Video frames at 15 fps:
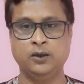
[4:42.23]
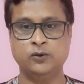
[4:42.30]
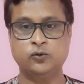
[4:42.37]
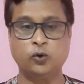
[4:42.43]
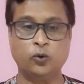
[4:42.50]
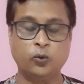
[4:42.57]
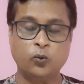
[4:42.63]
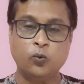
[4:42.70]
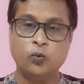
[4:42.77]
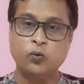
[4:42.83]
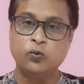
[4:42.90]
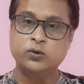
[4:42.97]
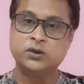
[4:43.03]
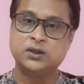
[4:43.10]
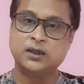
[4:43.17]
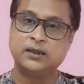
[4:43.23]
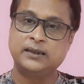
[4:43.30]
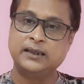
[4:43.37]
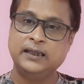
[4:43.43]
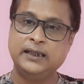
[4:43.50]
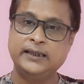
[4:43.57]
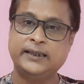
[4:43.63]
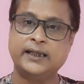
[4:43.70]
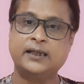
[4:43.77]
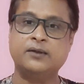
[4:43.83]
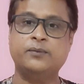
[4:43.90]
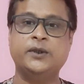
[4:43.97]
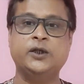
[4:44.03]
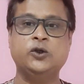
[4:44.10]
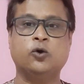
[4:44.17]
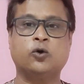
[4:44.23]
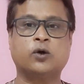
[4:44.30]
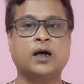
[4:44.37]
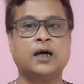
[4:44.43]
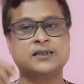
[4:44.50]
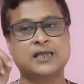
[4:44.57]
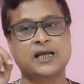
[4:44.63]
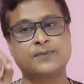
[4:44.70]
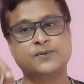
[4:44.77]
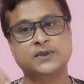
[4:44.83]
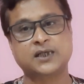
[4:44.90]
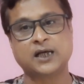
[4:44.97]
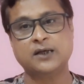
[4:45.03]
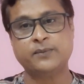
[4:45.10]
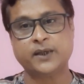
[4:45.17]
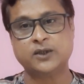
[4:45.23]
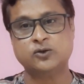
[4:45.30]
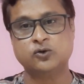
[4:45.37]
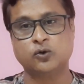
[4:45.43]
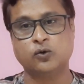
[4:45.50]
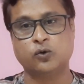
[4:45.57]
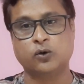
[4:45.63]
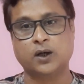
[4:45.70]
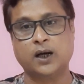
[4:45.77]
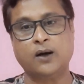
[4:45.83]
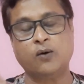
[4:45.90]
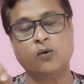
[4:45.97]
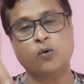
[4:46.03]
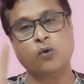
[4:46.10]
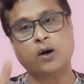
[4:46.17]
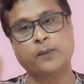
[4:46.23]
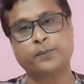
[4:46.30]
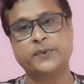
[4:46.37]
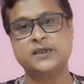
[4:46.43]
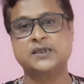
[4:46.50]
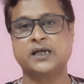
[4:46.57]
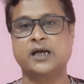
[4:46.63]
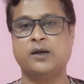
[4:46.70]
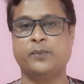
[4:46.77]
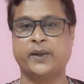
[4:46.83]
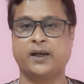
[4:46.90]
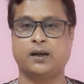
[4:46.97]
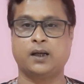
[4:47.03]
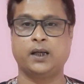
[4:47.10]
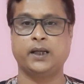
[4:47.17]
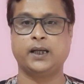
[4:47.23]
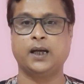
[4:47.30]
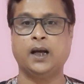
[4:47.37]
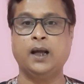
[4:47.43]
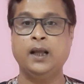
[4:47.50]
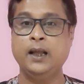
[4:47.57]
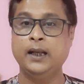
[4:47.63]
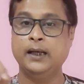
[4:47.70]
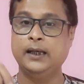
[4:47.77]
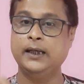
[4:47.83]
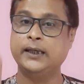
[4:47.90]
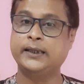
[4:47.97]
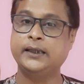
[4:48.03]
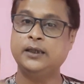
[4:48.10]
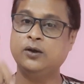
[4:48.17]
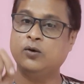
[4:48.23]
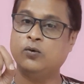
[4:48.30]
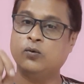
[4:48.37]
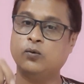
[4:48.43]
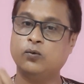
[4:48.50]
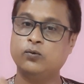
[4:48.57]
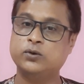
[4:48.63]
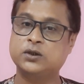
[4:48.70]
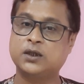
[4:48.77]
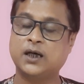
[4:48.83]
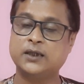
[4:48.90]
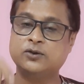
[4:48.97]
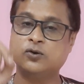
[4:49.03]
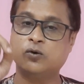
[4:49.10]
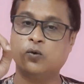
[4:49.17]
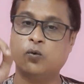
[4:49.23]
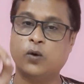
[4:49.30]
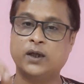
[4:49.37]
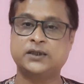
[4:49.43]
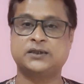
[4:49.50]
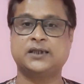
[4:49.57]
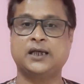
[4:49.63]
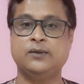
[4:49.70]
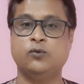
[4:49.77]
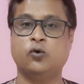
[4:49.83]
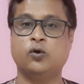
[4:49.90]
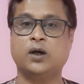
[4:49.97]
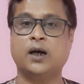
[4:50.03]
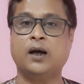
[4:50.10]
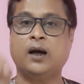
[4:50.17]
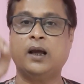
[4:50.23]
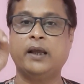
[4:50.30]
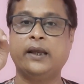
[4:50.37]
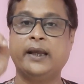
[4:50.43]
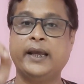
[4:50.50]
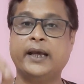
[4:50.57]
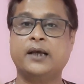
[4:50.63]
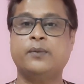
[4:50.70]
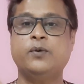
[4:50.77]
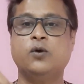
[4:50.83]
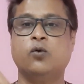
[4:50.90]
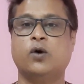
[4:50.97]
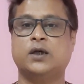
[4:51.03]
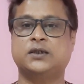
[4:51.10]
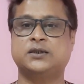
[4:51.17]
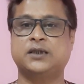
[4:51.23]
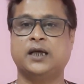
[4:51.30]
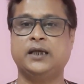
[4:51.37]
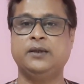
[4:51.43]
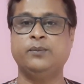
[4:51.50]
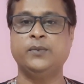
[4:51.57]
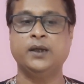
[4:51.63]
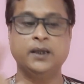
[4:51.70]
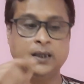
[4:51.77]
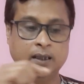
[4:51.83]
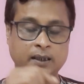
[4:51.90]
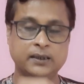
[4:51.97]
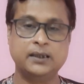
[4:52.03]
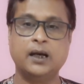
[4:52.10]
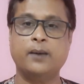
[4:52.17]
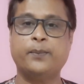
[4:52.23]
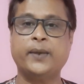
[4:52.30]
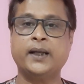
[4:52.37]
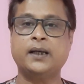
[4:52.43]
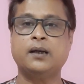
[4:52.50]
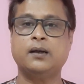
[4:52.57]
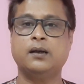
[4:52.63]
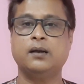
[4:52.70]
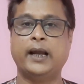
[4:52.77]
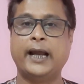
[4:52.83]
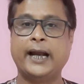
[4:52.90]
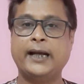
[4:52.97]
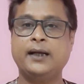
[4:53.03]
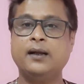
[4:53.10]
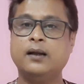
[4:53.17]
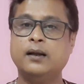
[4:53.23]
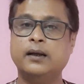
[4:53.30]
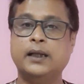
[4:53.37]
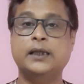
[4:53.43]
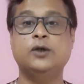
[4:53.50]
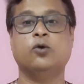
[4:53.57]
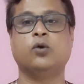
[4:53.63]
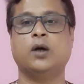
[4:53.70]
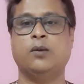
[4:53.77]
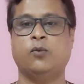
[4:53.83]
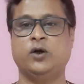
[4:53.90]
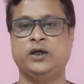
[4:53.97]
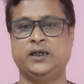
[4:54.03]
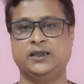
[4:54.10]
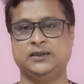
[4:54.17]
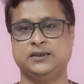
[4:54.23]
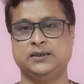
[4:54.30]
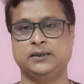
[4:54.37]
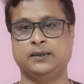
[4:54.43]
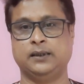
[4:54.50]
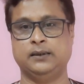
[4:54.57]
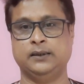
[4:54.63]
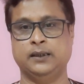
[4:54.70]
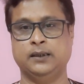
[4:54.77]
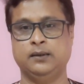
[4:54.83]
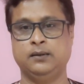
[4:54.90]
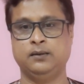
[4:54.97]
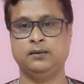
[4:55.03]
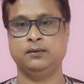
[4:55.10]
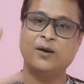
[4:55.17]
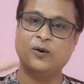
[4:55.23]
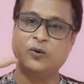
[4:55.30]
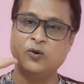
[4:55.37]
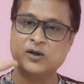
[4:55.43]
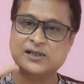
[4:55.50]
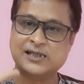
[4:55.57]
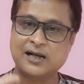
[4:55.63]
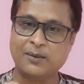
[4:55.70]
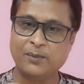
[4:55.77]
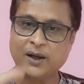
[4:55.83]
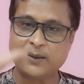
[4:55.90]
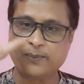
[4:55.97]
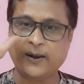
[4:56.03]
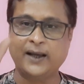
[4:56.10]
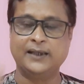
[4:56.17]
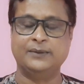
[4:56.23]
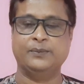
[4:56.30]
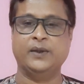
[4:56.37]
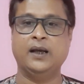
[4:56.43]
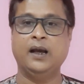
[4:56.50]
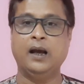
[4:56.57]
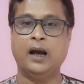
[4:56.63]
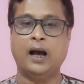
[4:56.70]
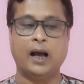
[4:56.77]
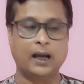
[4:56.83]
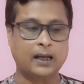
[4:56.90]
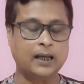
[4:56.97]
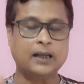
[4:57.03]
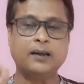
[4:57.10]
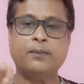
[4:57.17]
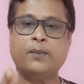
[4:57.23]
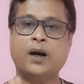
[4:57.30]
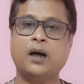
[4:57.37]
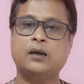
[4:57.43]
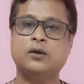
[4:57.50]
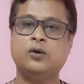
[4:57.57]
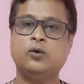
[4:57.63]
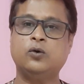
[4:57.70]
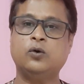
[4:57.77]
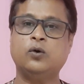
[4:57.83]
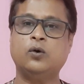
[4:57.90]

तो उस डिलीटेड वीडियो का सब्सक्राइबर जो होगा वो आपके चैनल पर रहेगा लेकिन उसका जो वॉच टाइम होगा एक भी वॉच टाइम यहाँ पर ऐड नहीं होगा मोनिटाइजेशन के लिए रूल्स नंबर फाइव अगर मान लो